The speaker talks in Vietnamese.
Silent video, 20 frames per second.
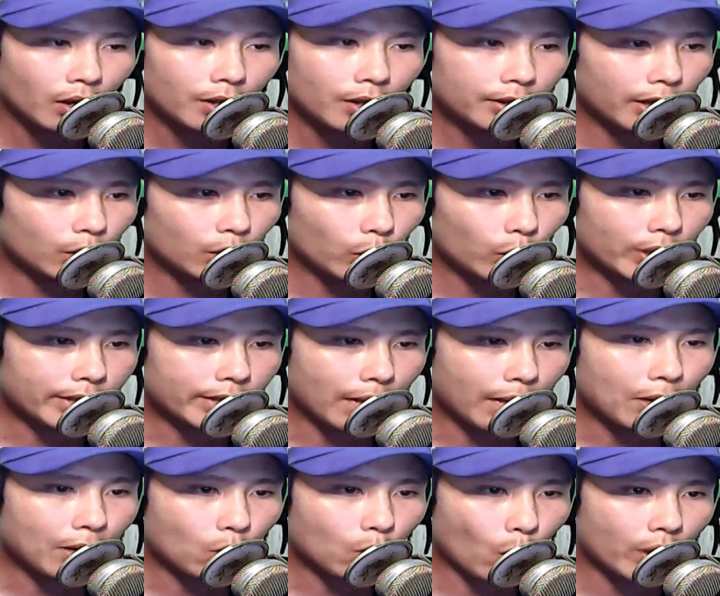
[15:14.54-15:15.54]
như tuyết
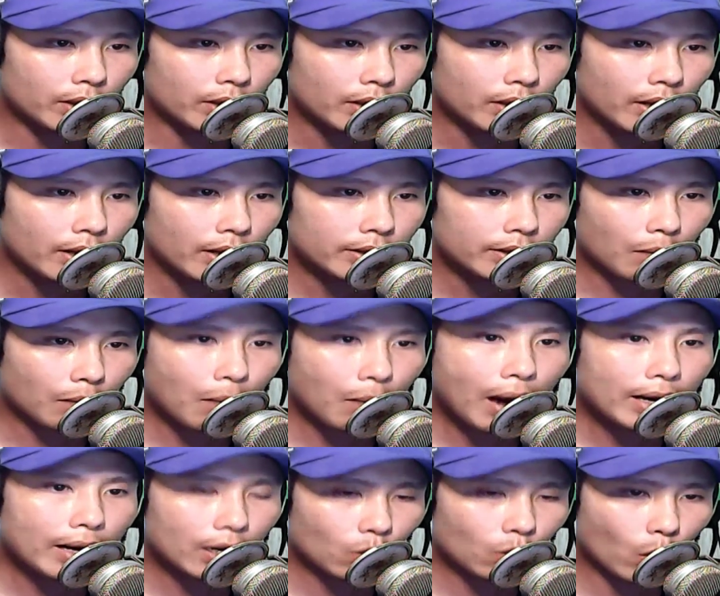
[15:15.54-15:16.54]
giám đế quân dịch
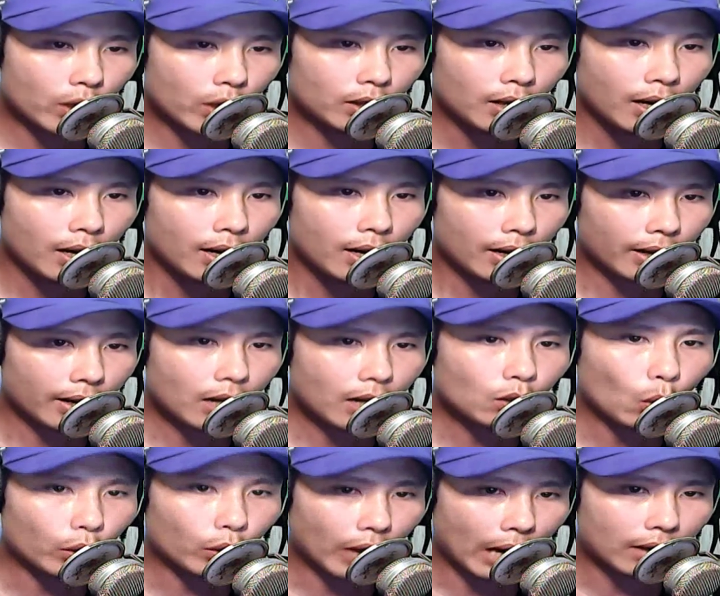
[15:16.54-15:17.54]
ba đế quân là các
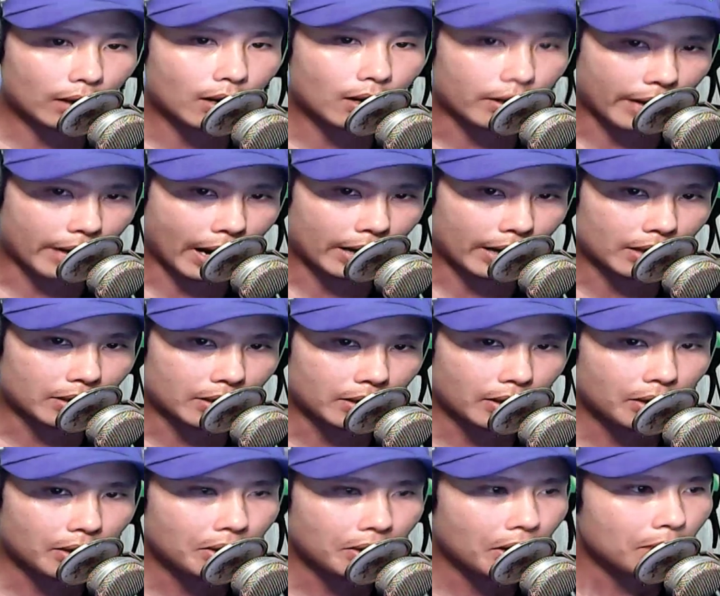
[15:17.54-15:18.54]
tồn tại cường đại
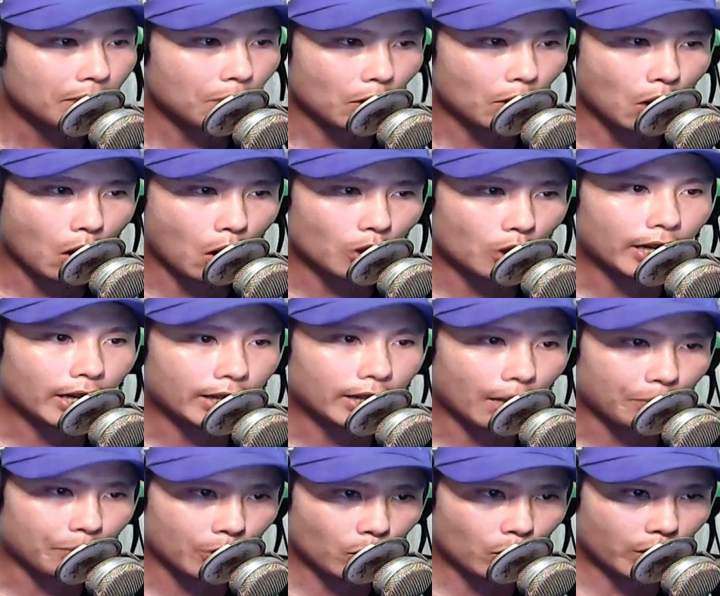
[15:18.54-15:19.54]
bọn họ tràn
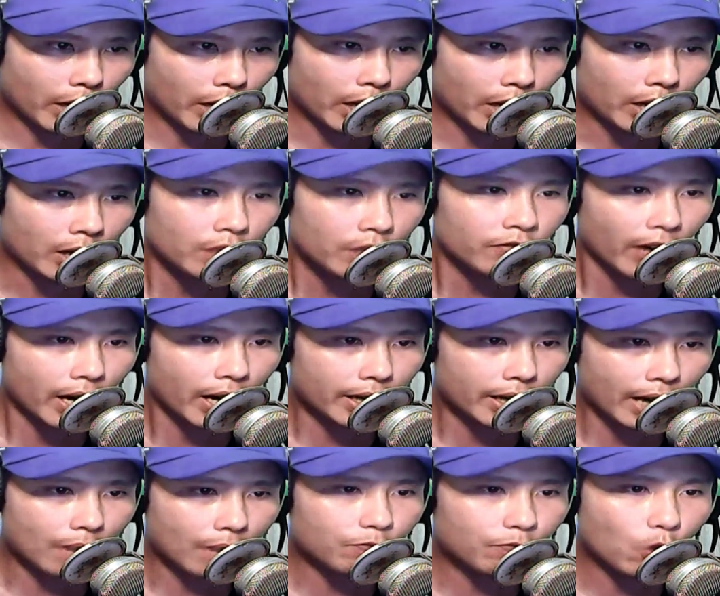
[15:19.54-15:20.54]
ngập hiếu kỳ về hắc
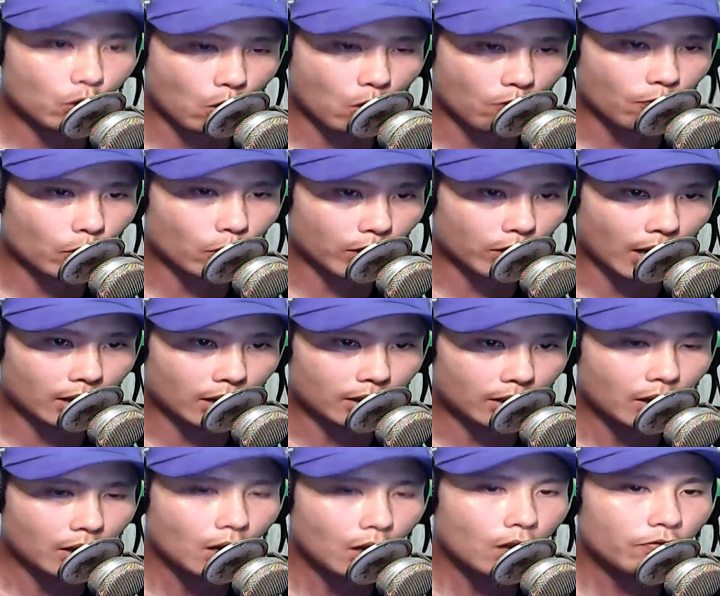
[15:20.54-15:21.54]
ám vô cùng vô tận
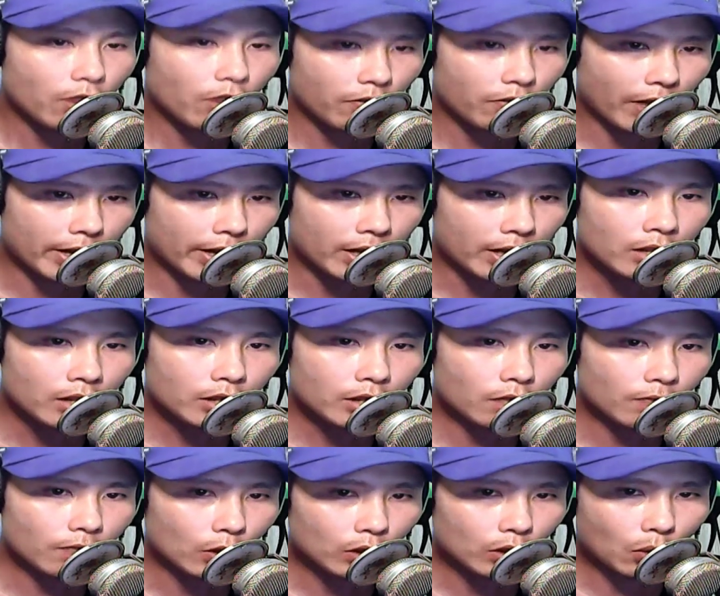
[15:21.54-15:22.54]
vì vậy
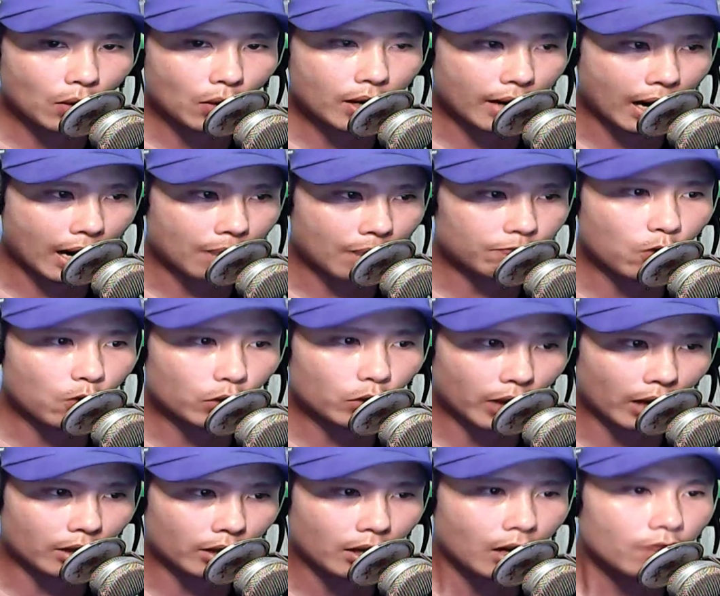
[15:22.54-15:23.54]
xông vào trong hắc ám vô
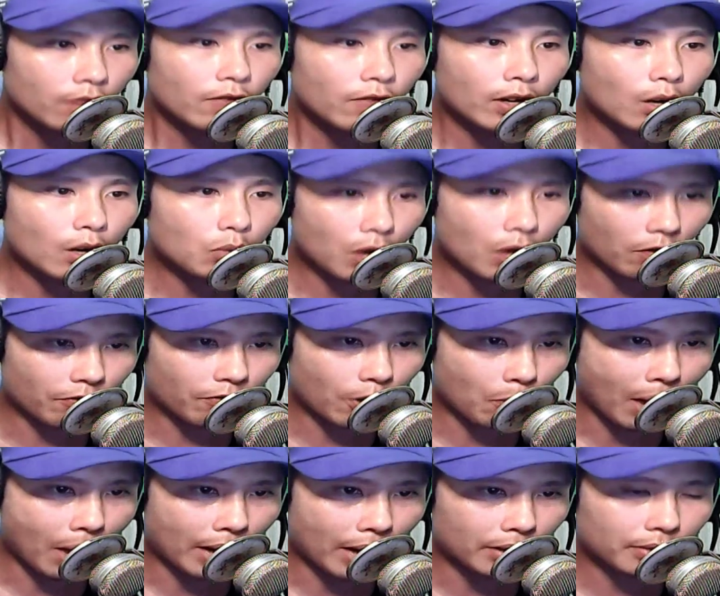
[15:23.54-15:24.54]
tận và không ngừng phiêu
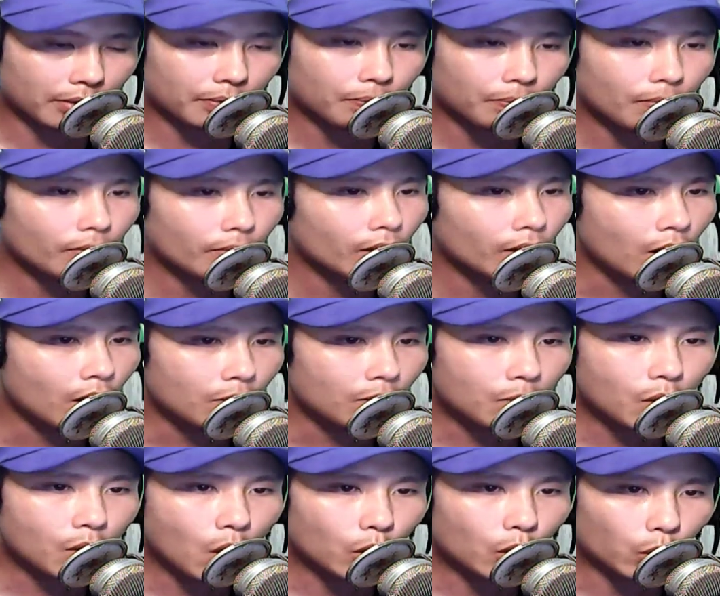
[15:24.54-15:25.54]
bạt
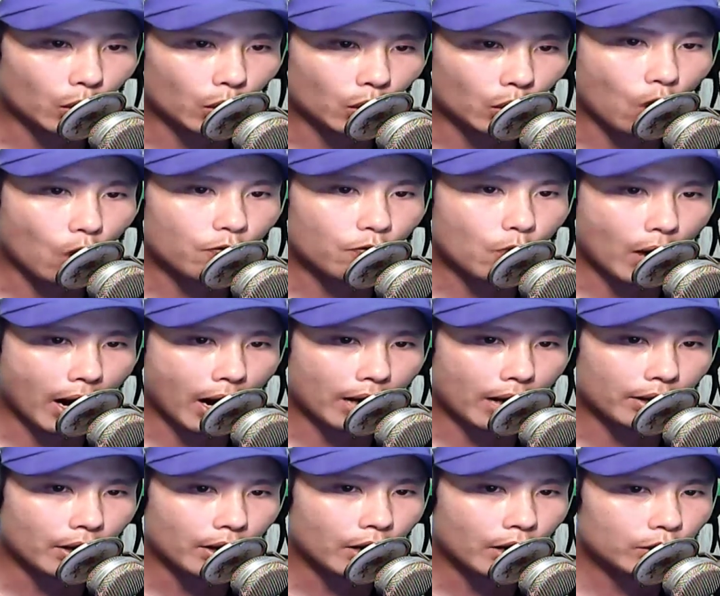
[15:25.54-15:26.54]
bọn họ tuổi thọ vô
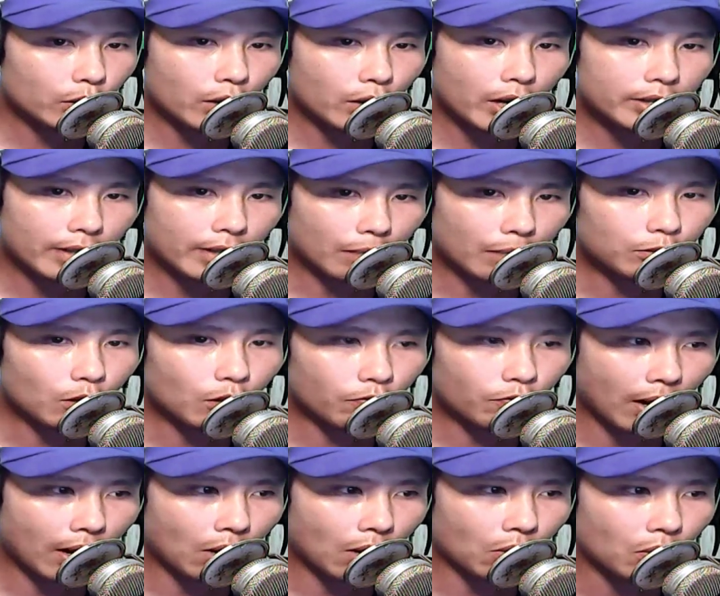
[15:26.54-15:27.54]
hạn cho nên dám xông
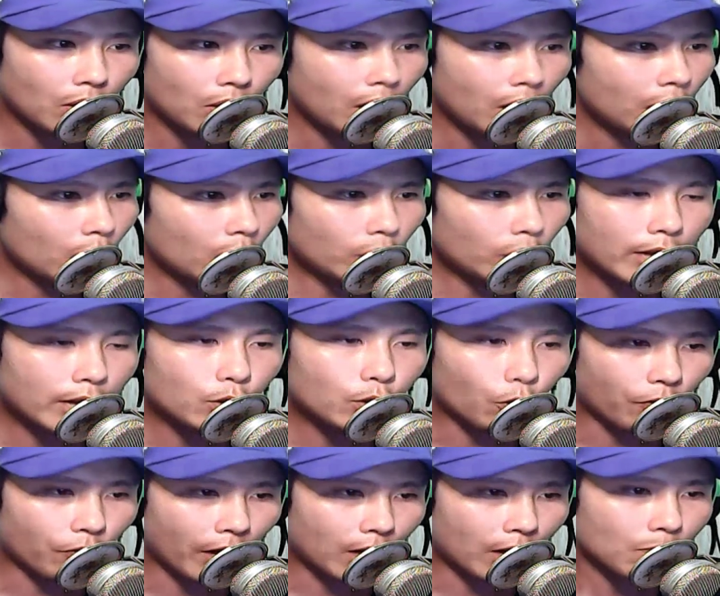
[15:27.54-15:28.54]
vào có thể dù
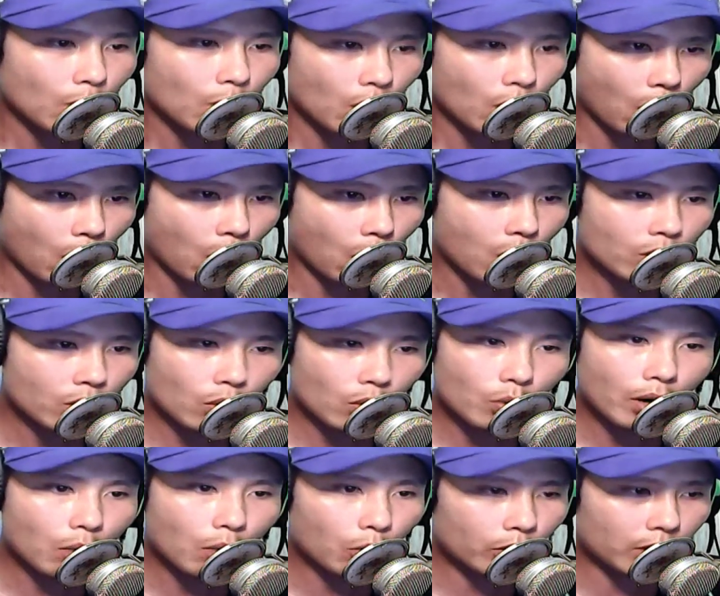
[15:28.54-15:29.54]
vậy bọn họ cũng
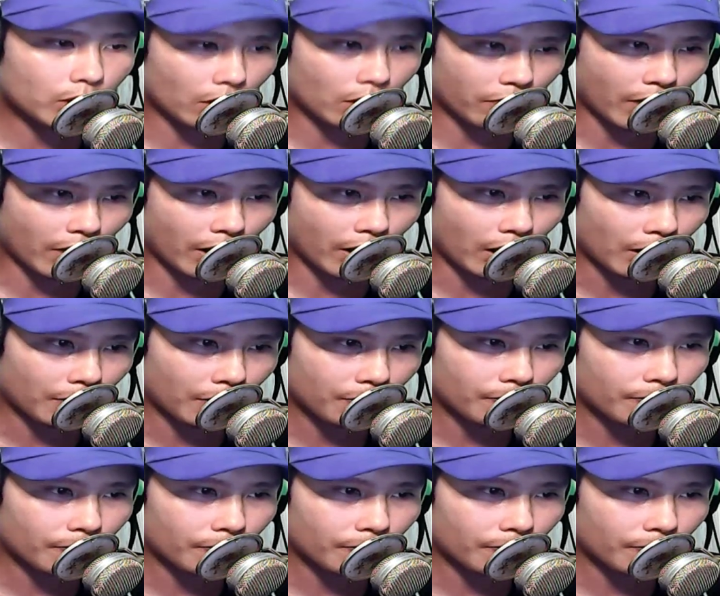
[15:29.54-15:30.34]
không có trở về